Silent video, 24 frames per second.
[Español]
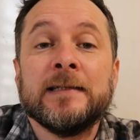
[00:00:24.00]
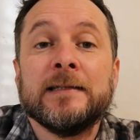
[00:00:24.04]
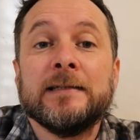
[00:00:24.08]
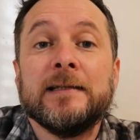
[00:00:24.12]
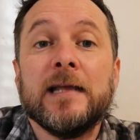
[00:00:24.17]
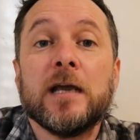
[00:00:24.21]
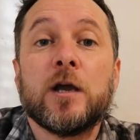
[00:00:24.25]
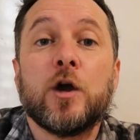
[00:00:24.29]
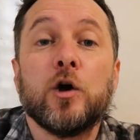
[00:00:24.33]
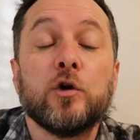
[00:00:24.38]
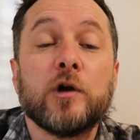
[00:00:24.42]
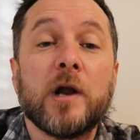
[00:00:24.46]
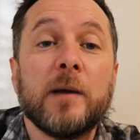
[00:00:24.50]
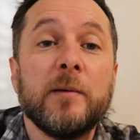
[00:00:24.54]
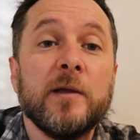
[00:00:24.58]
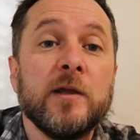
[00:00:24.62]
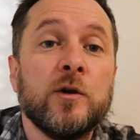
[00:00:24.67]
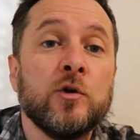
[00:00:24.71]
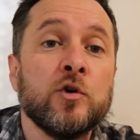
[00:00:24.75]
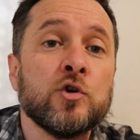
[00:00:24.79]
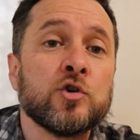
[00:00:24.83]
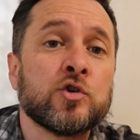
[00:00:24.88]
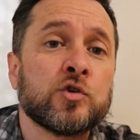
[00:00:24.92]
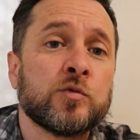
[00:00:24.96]
de
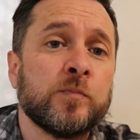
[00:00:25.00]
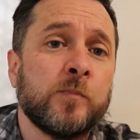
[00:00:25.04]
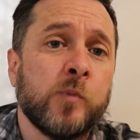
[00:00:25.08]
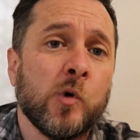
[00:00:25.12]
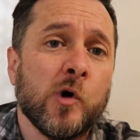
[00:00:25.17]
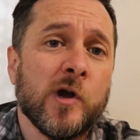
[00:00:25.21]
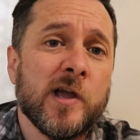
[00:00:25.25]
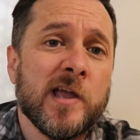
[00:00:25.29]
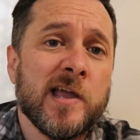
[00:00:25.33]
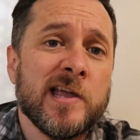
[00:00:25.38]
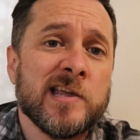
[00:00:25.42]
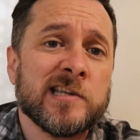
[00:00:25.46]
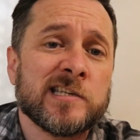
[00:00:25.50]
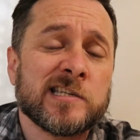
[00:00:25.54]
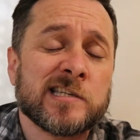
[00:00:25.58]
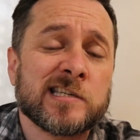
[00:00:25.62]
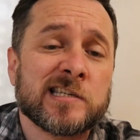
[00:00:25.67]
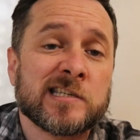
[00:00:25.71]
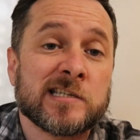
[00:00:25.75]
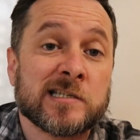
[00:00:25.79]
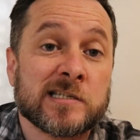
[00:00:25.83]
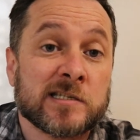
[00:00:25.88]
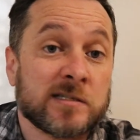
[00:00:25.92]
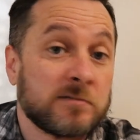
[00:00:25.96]
coronavirus,
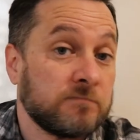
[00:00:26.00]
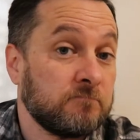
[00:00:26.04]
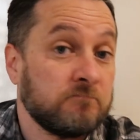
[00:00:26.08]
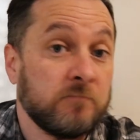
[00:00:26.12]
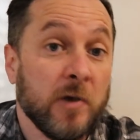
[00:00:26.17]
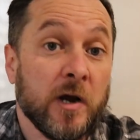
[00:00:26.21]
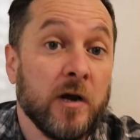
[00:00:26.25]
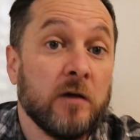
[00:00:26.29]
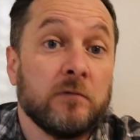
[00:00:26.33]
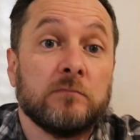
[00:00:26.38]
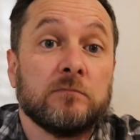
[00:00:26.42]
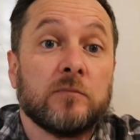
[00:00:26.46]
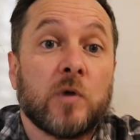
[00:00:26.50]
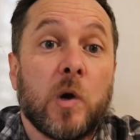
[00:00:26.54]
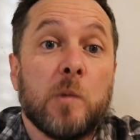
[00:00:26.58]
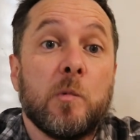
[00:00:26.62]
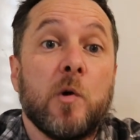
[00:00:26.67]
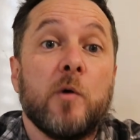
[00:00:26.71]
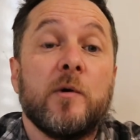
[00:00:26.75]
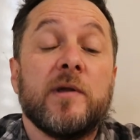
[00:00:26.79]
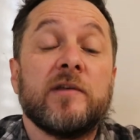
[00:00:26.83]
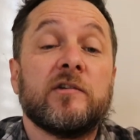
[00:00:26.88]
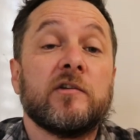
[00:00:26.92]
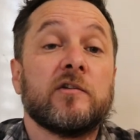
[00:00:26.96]
pues, bueno,
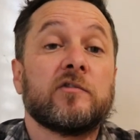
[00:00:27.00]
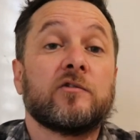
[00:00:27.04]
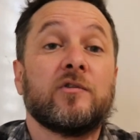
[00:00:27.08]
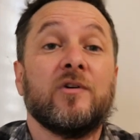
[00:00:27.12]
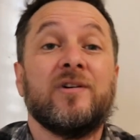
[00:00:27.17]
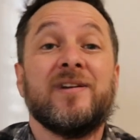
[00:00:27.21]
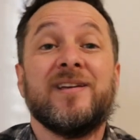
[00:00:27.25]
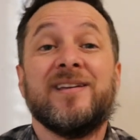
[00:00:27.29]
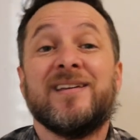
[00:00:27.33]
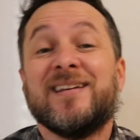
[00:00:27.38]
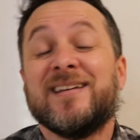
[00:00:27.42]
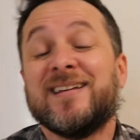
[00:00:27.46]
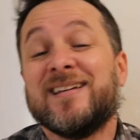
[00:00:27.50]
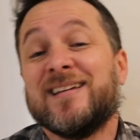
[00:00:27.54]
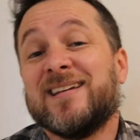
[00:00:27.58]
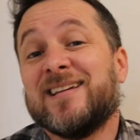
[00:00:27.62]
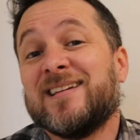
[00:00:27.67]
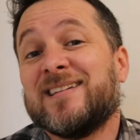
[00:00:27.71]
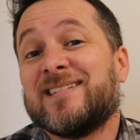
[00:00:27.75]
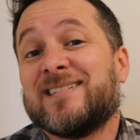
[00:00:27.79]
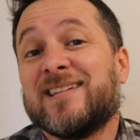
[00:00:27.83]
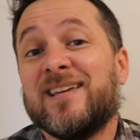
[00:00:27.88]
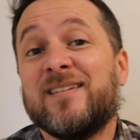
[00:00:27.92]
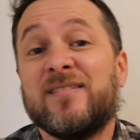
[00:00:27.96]
como veis estoy
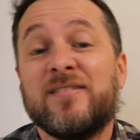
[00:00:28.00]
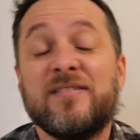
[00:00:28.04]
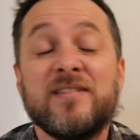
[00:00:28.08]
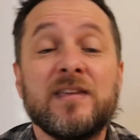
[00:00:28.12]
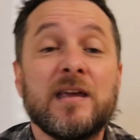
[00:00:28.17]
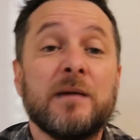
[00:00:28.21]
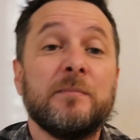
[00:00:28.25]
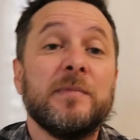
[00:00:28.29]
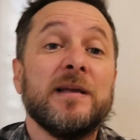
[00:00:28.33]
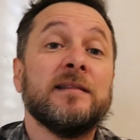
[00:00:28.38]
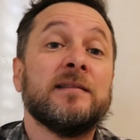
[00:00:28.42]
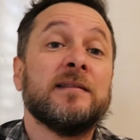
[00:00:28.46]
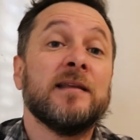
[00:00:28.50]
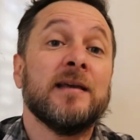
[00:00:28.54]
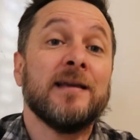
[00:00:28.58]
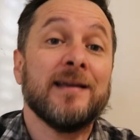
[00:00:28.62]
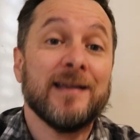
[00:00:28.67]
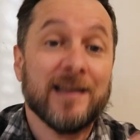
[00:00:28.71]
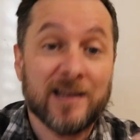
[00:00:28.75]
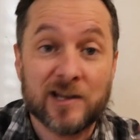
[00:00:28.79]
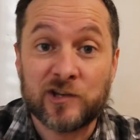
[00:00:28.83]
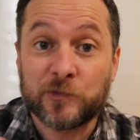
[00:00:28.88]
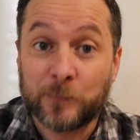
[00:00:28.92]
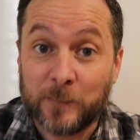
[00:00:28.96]

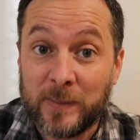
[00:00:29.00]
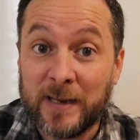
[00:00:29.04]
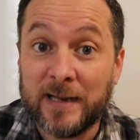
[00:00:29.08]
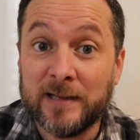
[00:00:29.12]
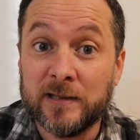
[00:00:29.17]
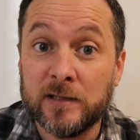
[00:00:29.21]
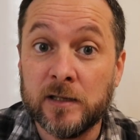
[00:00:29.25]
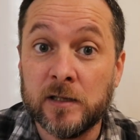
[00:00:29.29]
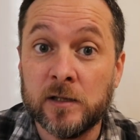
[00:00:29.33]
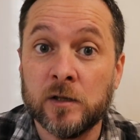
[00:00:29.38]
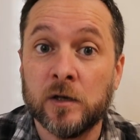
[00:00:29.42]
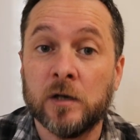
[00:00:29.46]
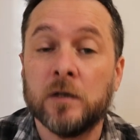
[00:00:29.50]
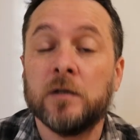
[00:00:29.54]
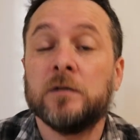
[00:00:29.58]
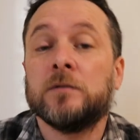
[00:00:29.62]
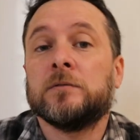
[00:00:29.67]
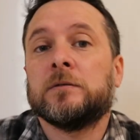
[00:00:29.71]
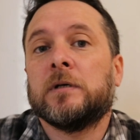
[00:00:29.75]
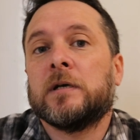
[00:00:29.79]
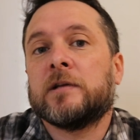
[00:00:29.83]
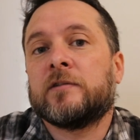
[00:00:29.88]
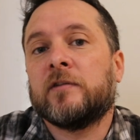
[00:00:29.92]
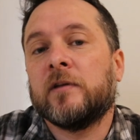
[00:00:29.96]
sencillamente
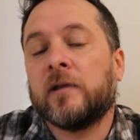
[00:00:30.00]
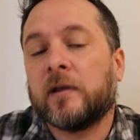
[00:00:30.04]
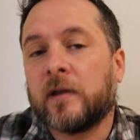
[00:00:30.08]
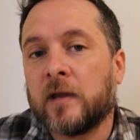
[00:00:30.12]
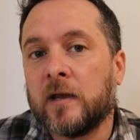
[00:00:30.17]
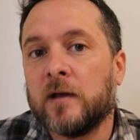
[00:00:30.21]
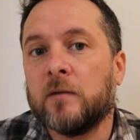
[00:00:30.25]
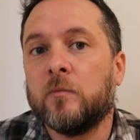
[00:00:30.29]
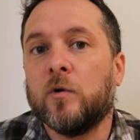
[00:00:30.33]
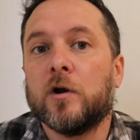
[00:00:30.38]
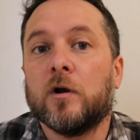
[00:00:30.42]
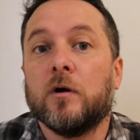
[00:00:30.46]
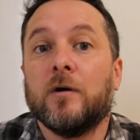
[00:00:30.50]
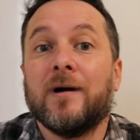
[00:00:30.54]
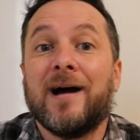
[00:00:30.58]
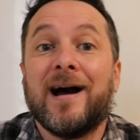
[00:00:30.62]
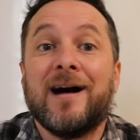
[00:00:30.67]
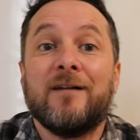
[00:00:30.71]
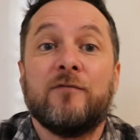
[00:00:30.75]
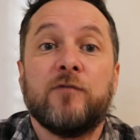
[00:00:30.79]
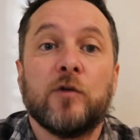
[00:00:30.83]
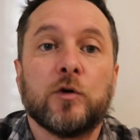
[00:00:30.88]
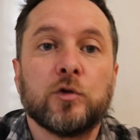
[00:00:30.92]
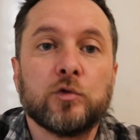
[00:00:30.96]
espléndido, así que bueno,
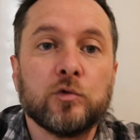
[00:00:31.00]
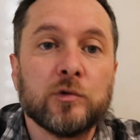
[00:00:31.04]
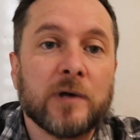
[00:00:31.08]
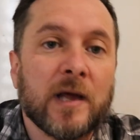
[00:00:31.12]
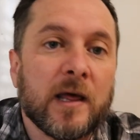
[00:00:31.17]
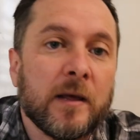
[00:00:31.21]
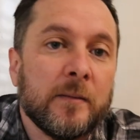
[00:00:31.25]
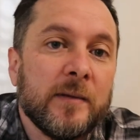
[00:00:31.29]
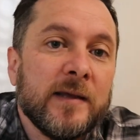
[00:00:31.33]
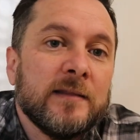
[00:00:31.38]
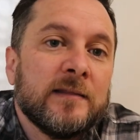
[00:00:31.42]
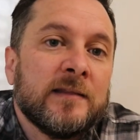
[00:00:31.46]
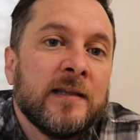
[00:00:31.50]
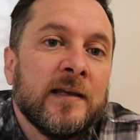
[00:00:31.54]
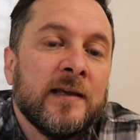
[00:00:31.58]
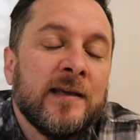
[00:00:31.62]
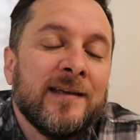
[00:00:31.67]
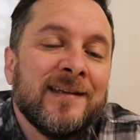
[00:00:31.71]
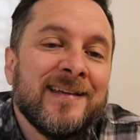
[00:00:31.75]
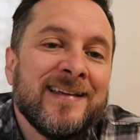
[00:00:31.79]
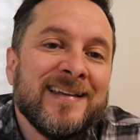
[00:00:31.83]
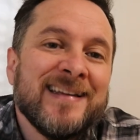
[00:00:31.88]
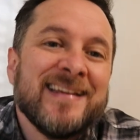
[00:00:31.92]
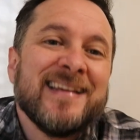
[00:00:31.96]

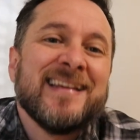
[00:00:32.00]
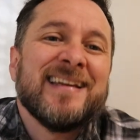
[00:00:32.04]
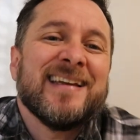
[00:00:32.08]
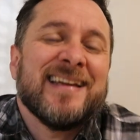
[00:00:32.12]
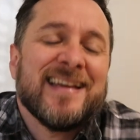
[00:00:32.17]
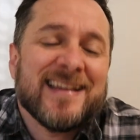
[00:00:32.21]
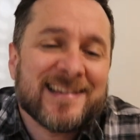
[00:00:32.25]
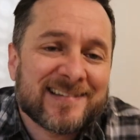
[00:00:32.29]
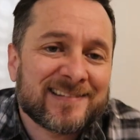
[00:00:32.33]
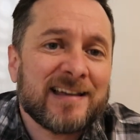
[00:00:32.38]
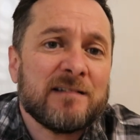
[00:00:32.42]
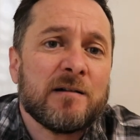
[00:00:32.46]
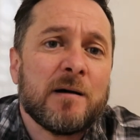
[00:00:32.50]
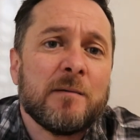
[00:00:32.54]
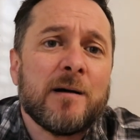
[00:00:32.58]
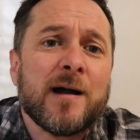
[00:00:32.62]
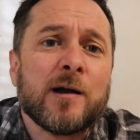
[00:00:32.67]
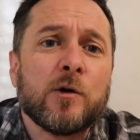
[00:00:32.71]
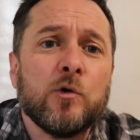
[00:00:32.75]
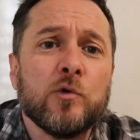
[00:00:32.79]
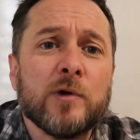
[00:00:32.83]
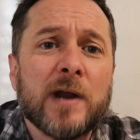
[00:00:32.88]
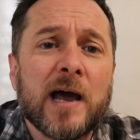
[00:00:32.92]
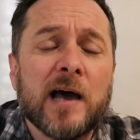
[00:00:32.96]
afortunadamente estaba
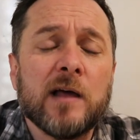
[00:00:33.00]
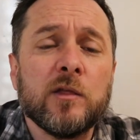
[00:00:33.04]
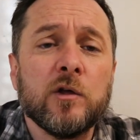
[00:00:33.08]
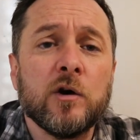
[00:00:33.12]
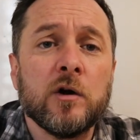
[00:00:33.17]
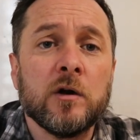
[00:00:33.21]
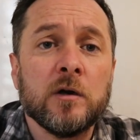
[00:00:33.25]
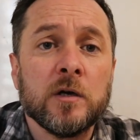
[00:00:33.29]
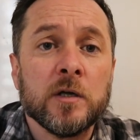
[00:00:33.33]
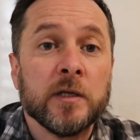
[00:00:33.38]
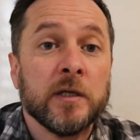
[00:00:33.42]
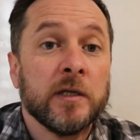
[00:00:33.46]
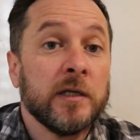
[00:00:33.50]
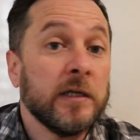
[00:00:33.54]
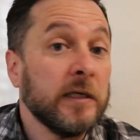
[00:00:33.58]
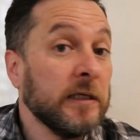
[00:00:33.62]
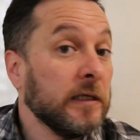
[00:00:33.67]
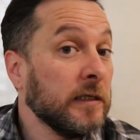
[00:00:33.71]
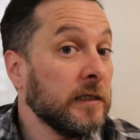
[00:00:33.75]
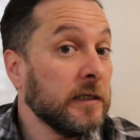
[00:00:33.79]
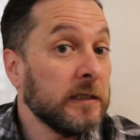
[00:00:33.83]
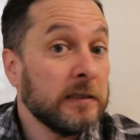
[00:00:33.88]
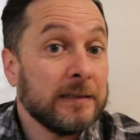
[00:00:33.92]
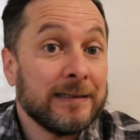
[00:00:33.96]
vacunado
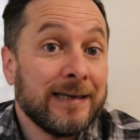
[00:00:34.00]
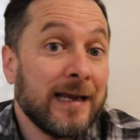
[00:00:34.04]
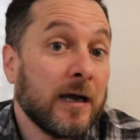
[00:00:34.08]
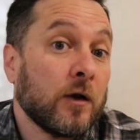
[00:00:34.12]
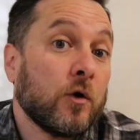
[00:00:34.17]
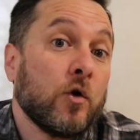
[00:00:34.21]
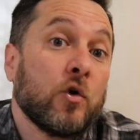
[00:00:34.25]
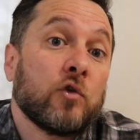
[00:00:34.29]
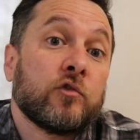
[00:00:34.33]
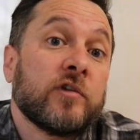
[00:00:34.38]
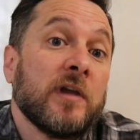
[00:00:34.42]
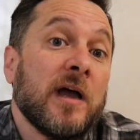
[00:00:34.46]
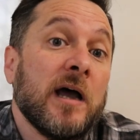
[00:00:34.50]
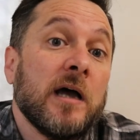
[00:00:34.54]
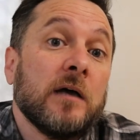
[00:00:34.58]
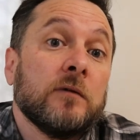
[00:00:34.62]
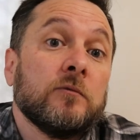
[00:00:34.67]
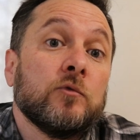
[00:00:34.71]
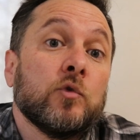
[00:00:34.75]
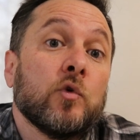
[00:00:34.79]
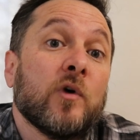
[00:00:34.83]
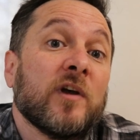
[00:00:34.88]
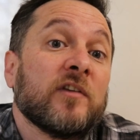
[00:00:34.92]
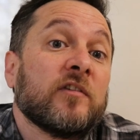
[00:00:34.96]
y la cosa
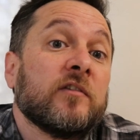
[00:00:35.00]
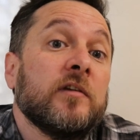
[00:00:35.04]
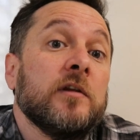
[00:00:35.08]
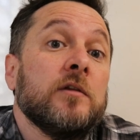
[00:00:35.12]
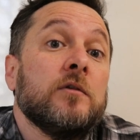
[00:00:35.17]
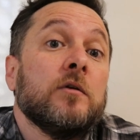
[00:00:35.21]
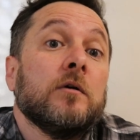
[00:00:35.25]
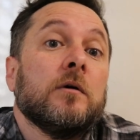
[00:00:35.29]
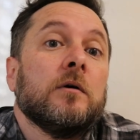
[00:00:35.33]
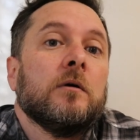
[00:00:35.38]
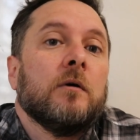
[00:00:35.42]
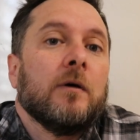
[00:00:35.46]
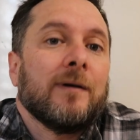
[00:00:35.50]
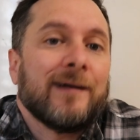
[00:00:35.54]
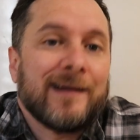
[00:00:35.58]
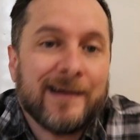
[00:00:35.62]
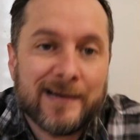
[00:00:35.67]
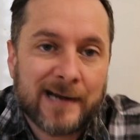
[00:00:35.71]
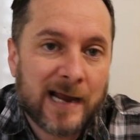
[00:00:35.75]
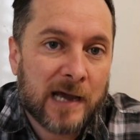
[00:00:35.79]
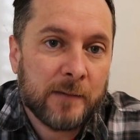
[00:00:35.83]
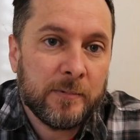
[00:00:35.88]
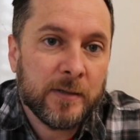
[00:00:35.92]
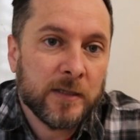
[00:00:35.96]
no ha sido
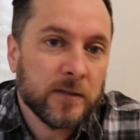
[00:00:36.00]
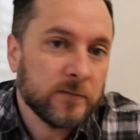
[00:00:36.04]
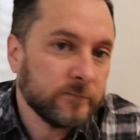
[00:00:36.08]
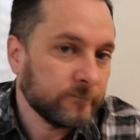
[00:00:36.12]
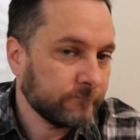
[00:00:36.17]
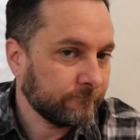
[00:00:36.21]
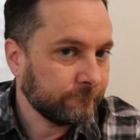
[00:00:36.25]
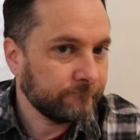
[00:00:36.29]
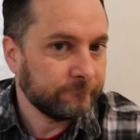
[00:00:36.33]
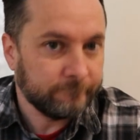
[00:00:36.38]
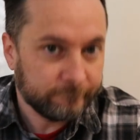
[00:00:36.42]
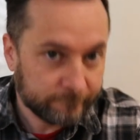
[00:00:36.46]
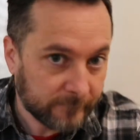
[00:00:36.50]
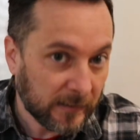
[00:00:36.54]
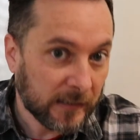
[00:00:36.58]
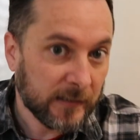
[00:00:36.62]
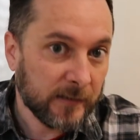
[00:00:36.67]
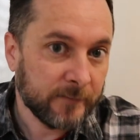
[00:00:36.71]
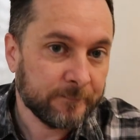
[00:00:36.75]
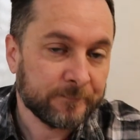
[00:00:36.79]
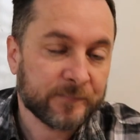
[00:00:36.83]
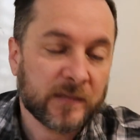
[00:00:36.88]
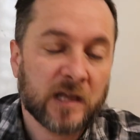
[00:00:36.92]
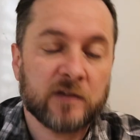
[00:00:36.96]
grave,
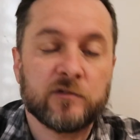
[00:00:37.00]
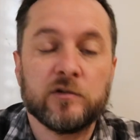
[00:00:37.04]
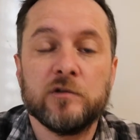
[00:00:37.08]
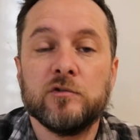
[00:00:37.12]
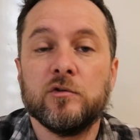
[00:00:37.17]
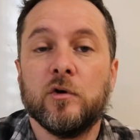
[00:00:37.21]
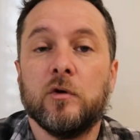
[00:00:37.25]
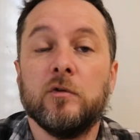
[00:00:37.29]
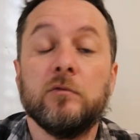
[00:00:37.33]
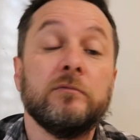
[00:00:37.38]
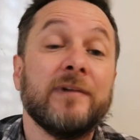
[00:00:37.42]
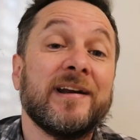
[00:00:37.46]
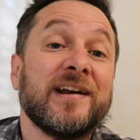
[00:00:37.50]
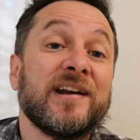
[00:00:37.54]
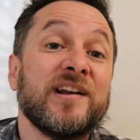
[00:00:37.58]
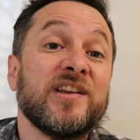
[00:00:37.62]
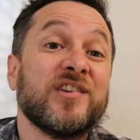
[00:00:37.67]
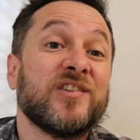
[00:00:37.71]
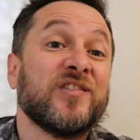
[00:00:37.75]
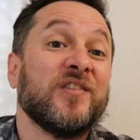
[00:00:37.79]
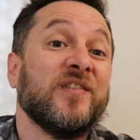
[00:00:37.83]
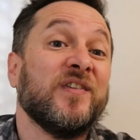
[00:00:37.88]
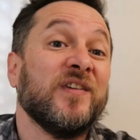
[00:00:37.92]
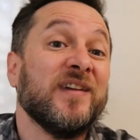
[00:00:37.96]
¿vale? Ha sido un
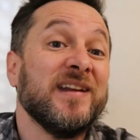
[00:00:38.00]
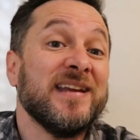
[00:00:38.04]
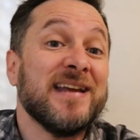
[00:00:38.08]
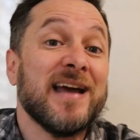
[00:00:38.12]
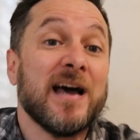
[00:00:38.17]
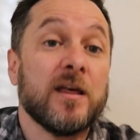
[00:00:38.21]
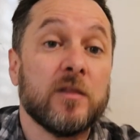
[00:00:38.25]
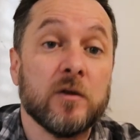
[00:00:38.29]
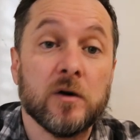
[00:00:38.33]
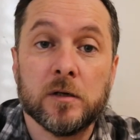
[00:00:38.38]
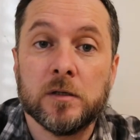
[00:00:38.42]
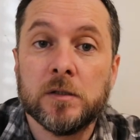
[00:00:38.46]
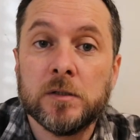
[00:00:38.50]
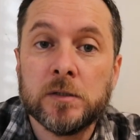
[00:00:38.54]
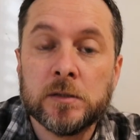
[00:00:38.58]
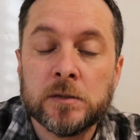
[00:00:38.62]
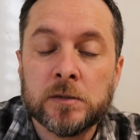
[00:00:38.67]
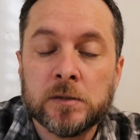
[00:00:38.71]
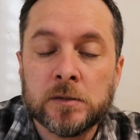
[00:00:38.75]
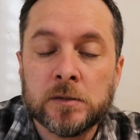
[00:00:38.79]
resfriado